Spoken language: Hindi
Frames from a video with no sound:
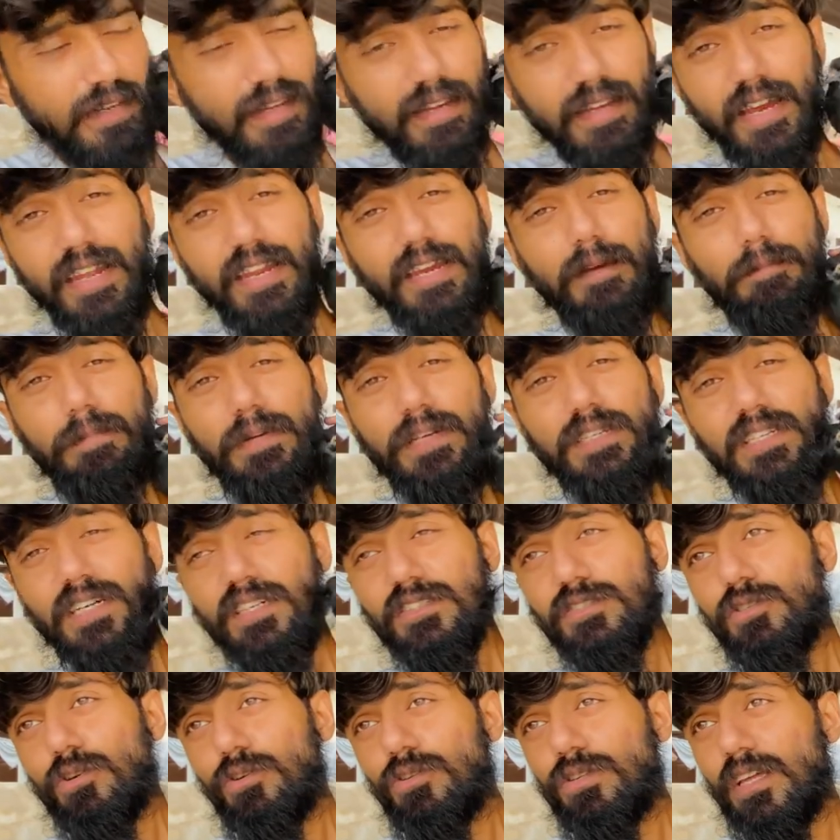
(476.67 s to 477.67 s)
यार ये
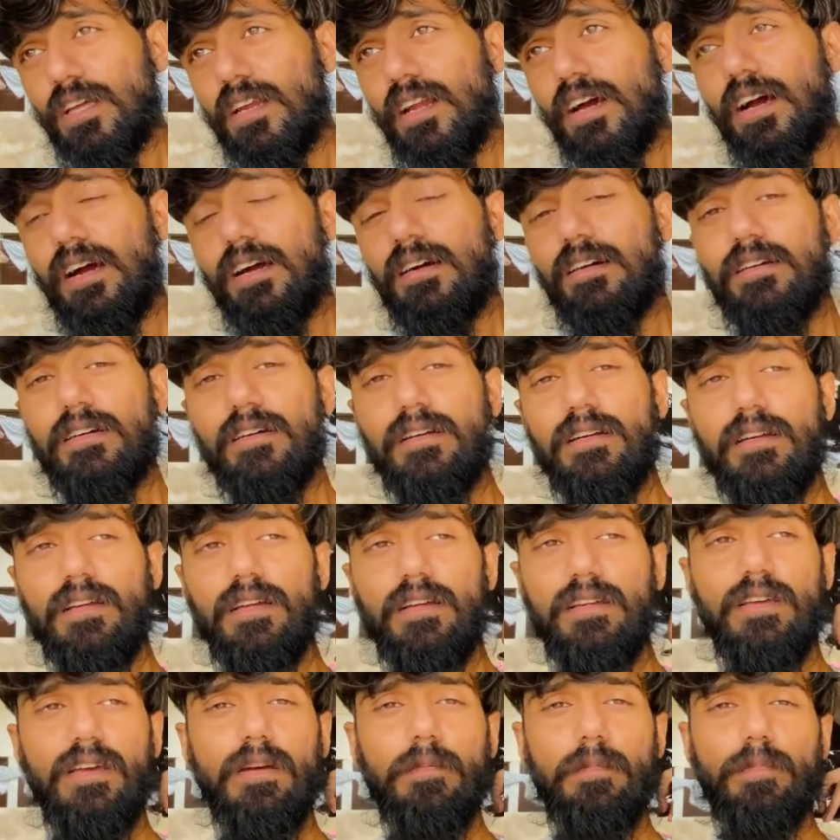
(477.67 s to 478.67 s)
पीजन जो होते हैं ना
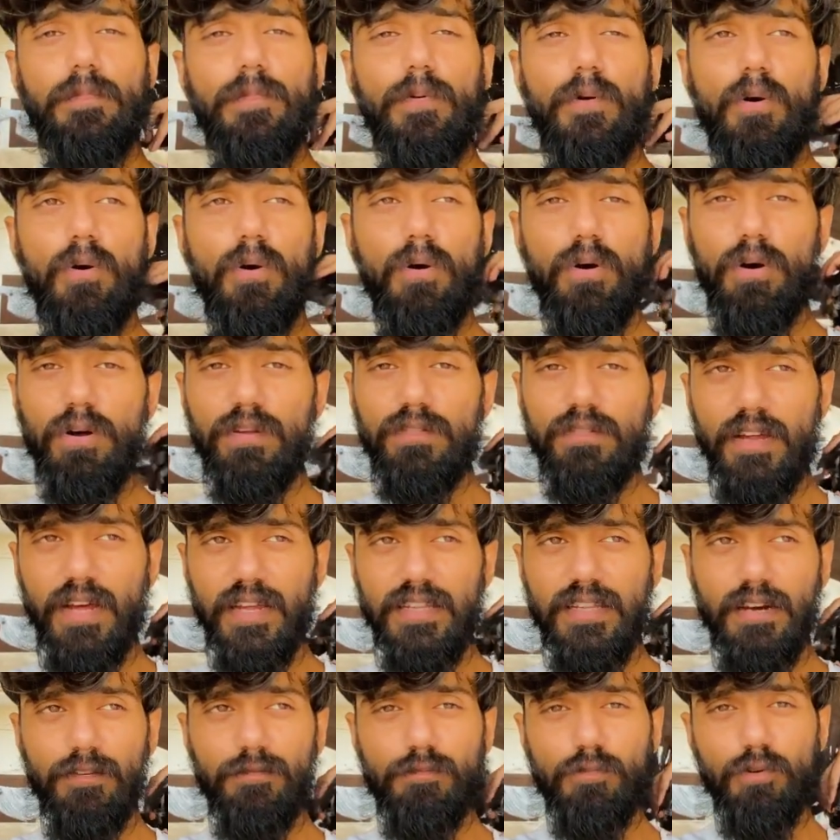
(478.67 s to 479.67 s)
ये बहुत
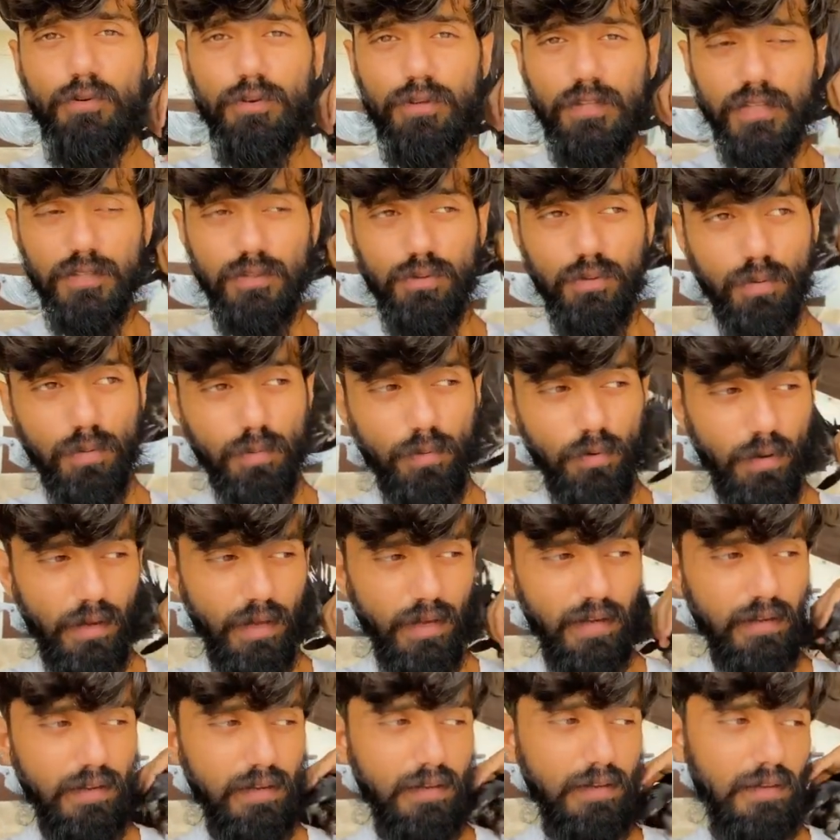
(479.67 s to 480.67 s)
ज़्यादा वो होते हैं चुलबुल
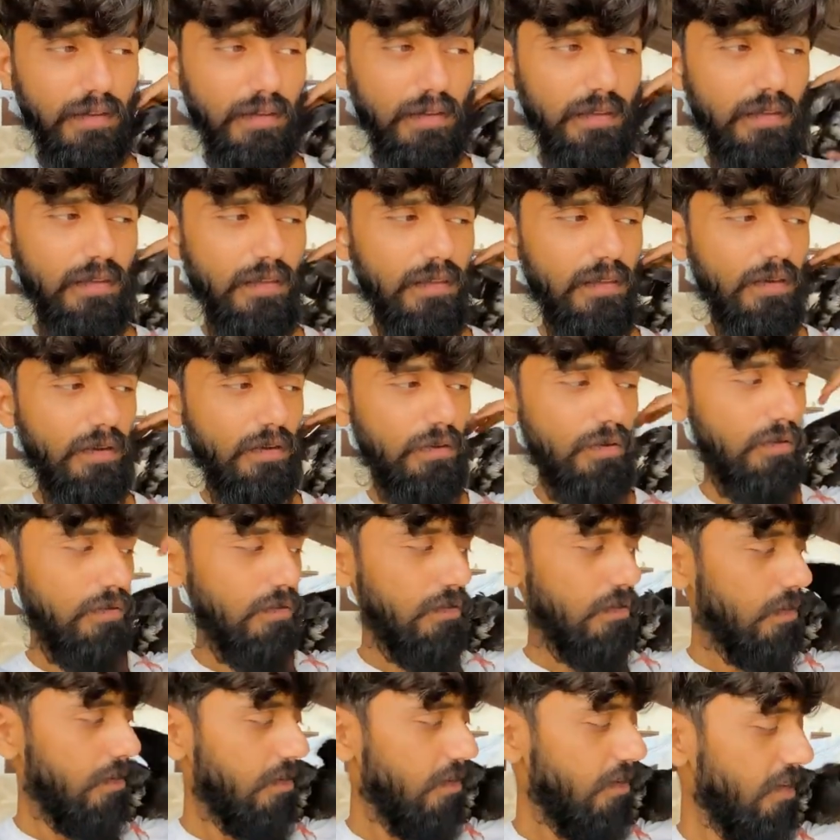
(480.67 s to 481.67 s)
है ये देखो
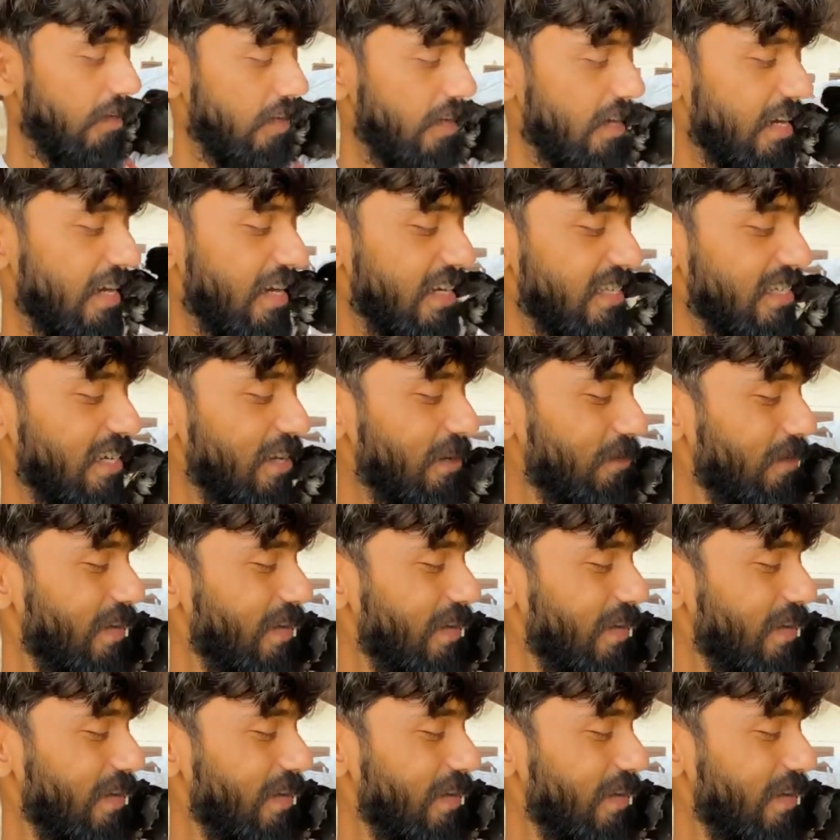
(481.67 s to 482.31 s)
आ जाओ